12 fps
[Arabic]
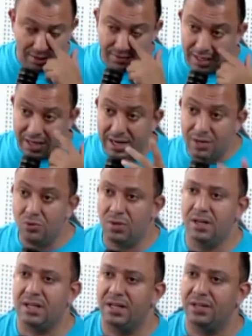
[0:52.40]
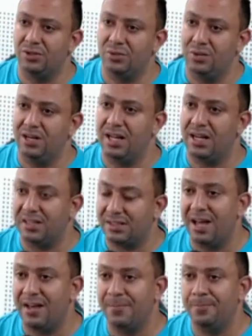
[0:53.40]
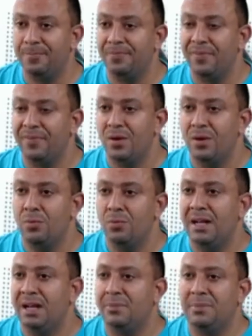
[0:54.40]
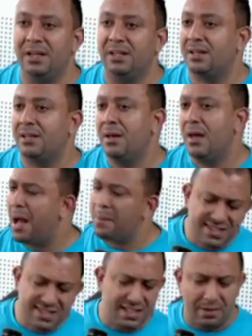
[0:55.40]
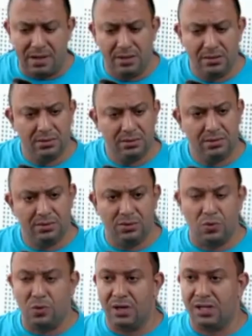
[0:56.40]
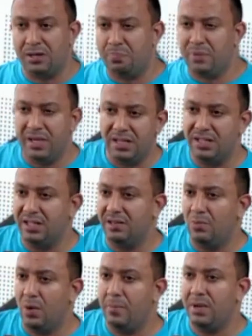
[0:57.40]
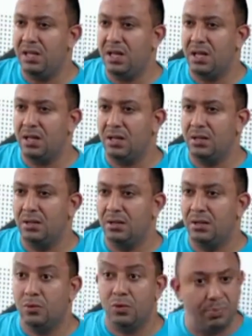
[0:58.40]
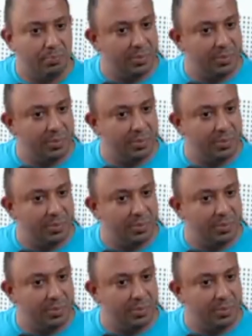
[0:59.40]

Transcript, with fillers: اليوم حنا كنهضروا على الاخطاء بحال دابا نعطيك بزربه نقول لك بيلانتي ديال المحمديه يقول لك